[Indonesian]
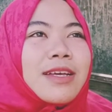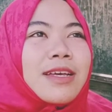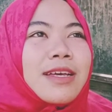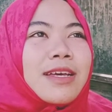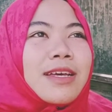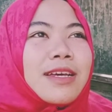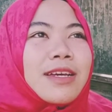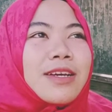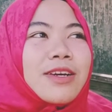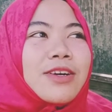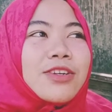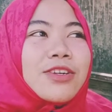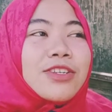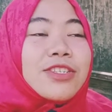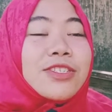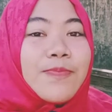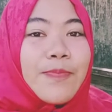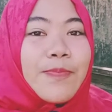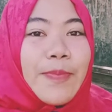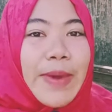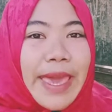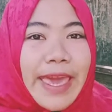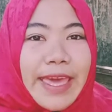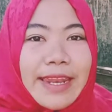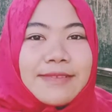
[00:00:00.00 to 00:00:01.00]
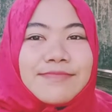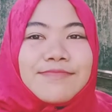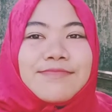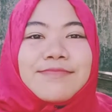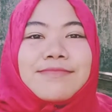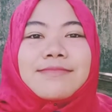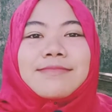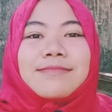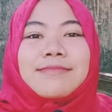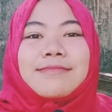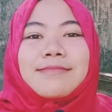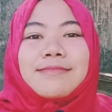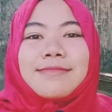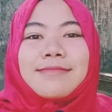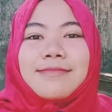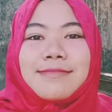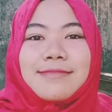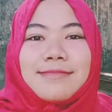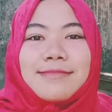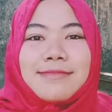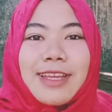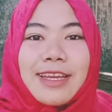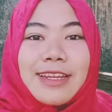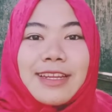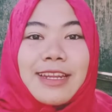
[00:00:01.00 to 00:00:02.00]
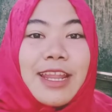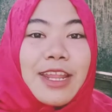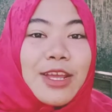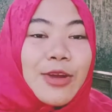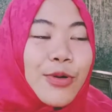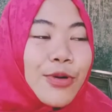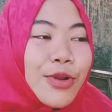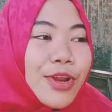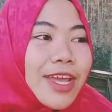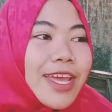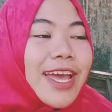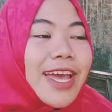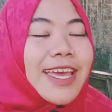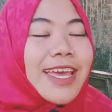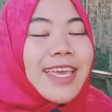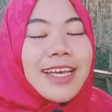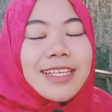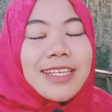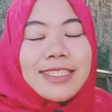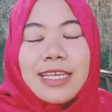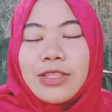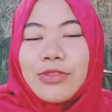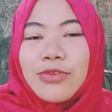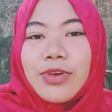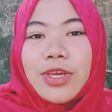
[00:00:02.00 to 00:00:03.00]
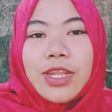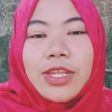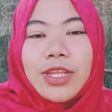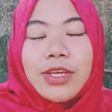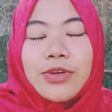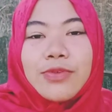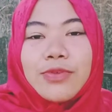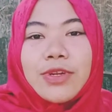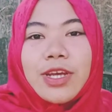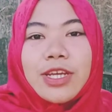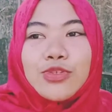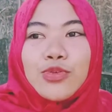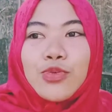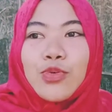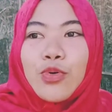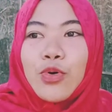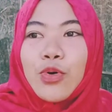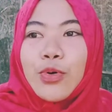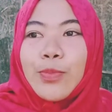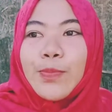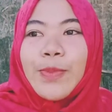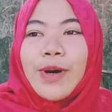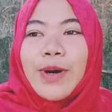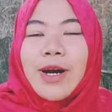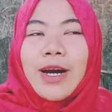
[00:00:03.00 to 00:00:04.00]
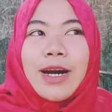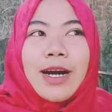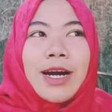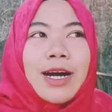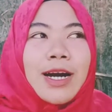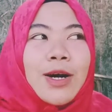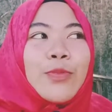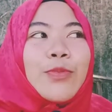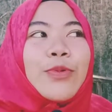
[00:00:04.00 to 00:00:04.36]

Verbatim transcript: girls band dari Korea yang satu ini udah cukup uh,